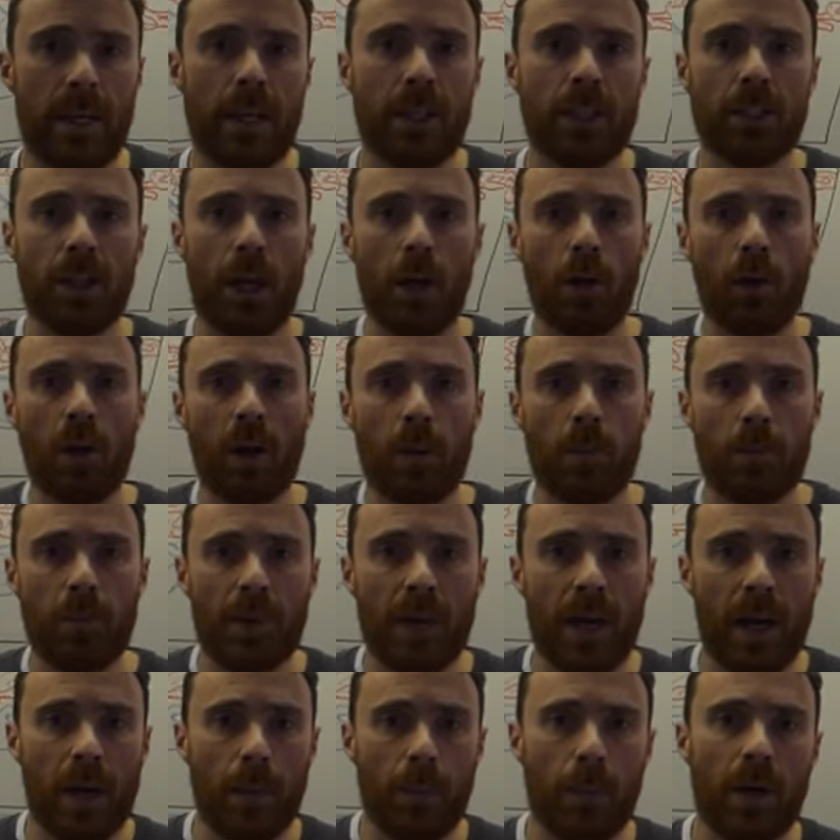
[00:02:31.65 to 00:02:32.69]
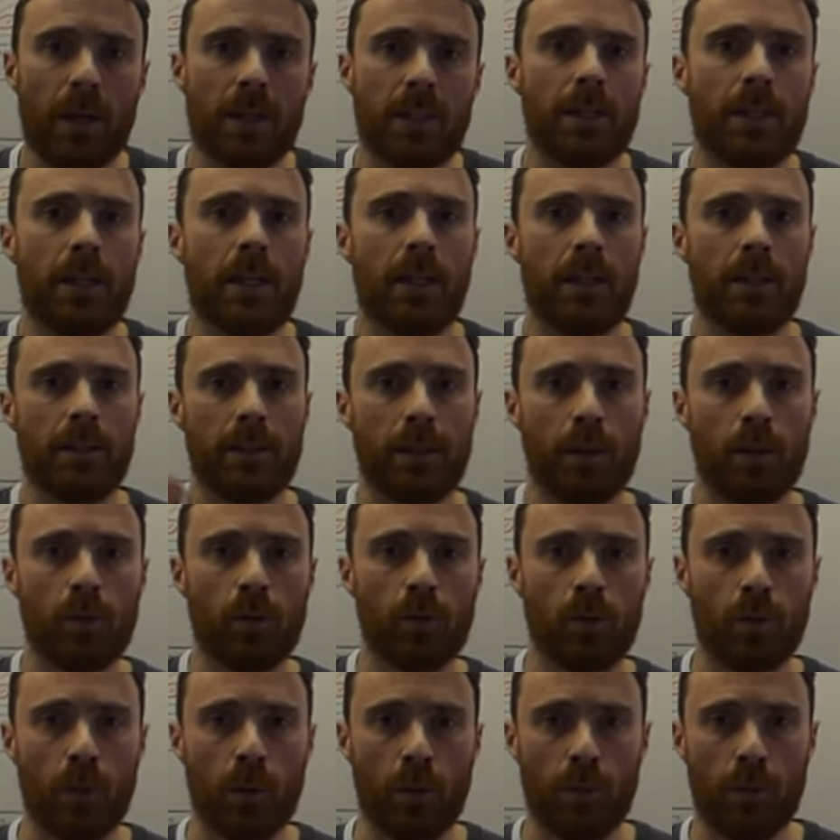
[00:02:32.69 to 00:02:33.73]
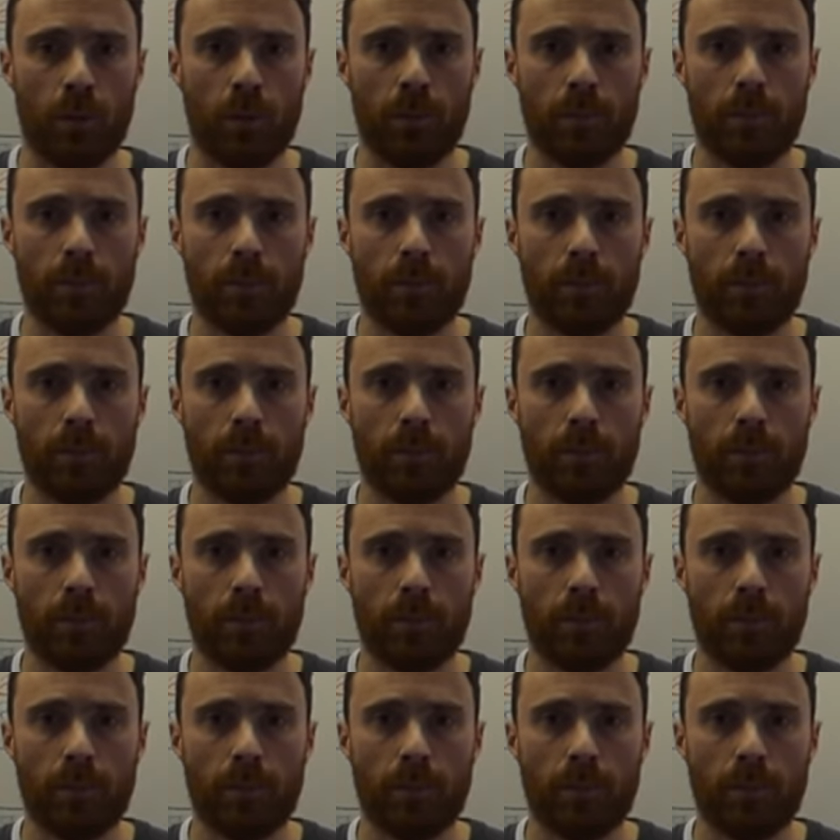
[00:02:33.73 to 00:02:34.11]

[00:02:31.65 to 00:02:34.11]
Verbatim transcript: La chaleur est bien répartie à l'intérieur du manteau.